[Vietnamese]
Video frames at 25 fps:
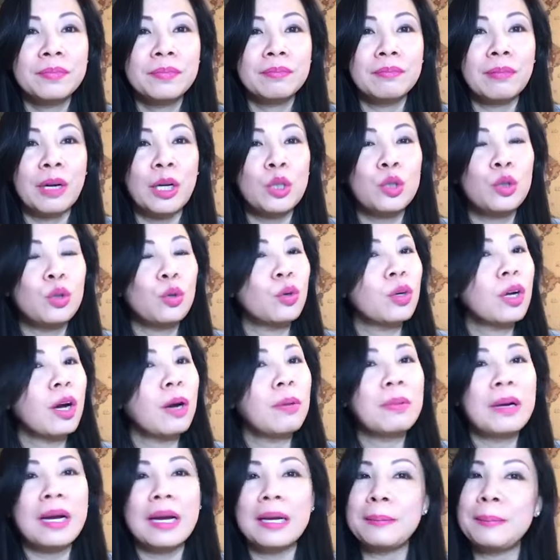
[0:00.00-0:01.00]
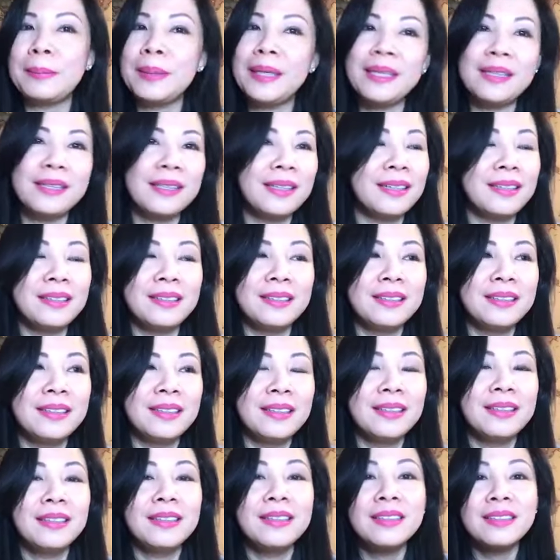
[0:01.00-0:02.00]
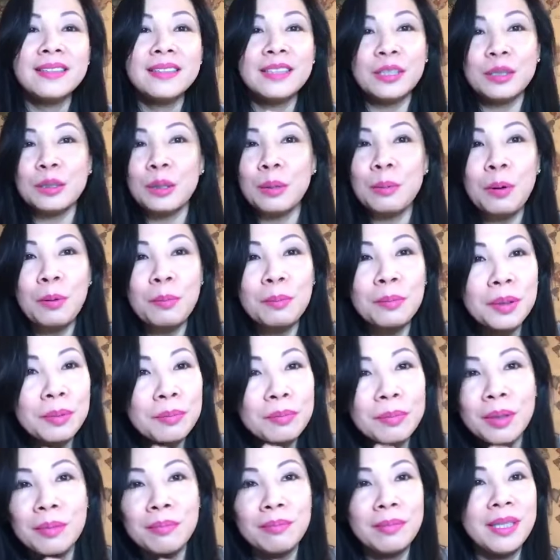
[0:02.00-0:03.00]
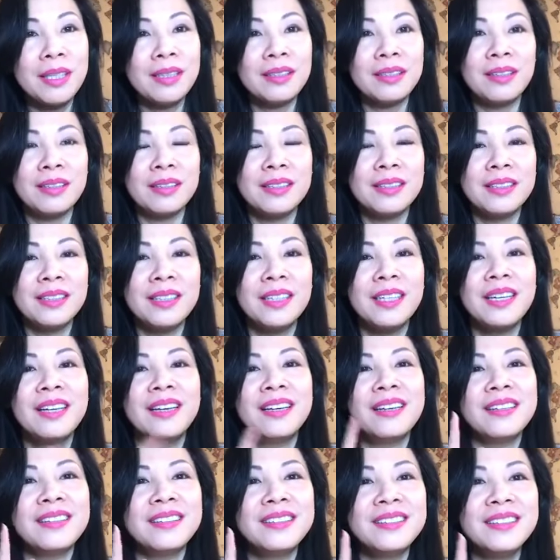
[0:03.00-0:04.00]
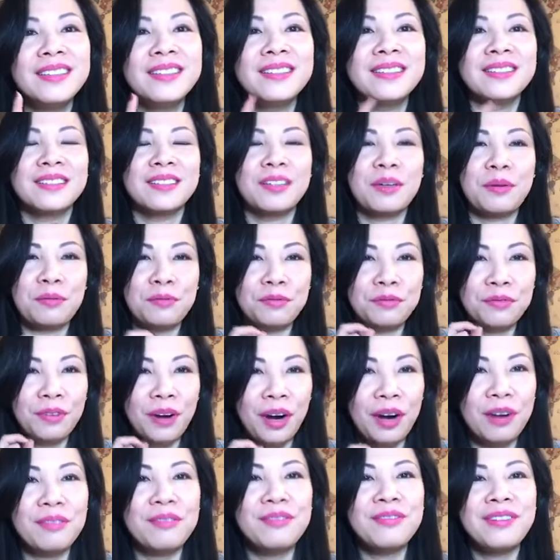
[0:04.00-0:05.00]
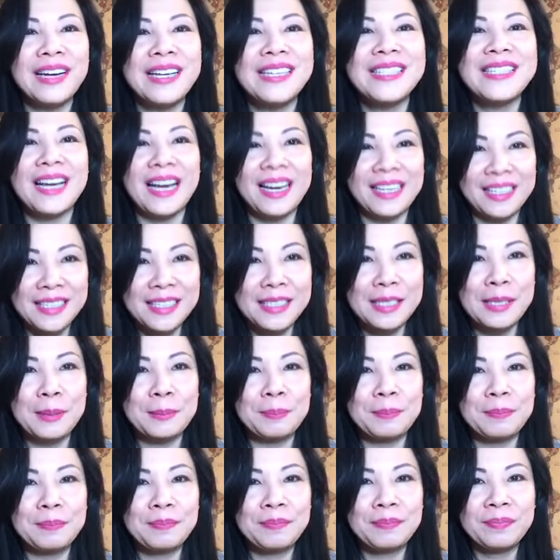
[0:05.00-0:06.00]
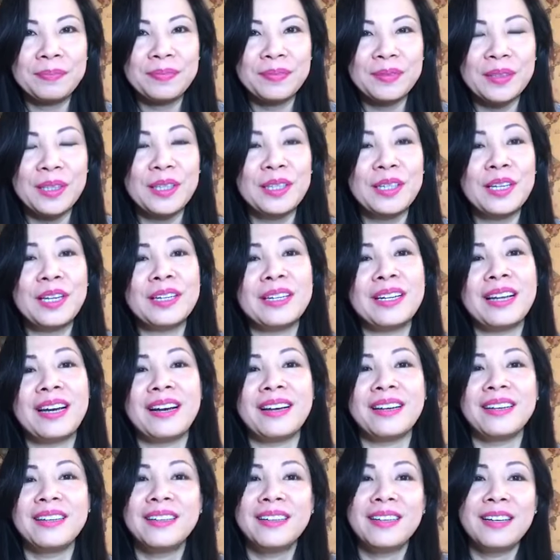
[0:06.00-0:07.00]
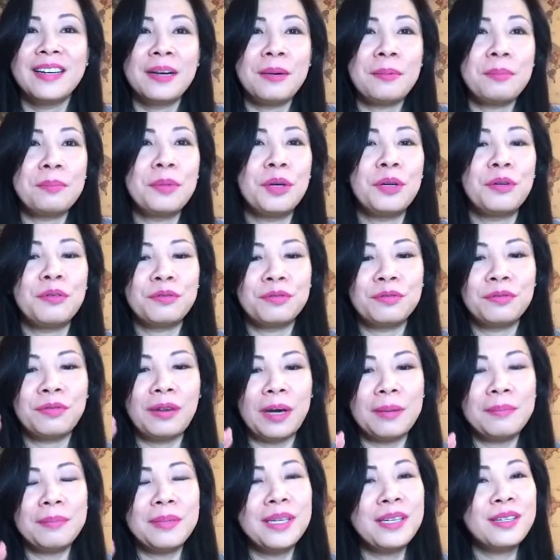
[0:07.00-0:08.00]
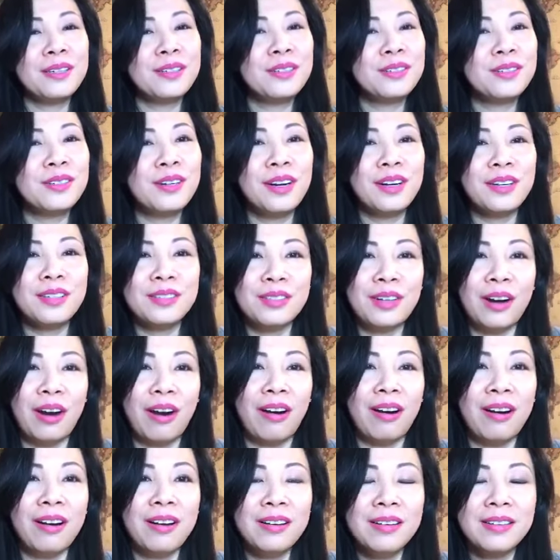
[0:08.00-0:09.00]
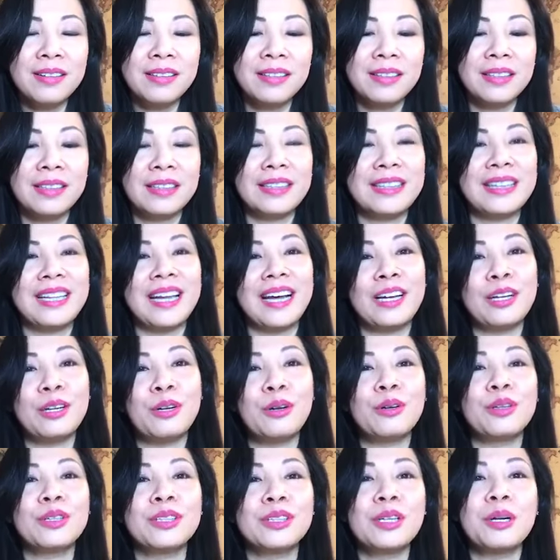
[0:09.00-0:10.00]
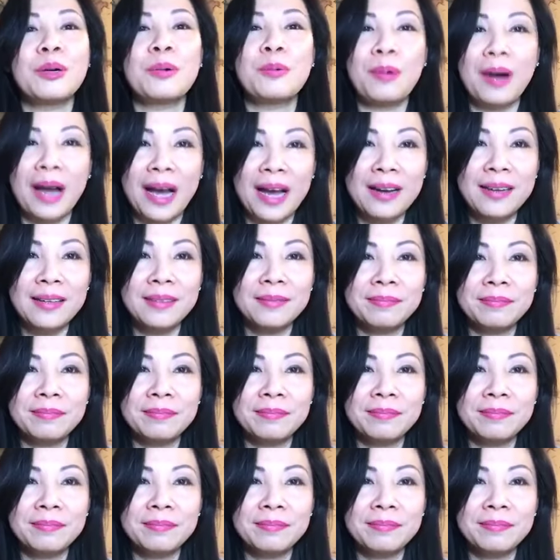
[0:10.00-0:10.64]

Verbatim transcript: mặc dù không ai biết hết chỉ có một mình mình biết thôi nhưng vẫn phải trả cái nghiệp cho nên là mình phải biết rất rõ là luật nhân quả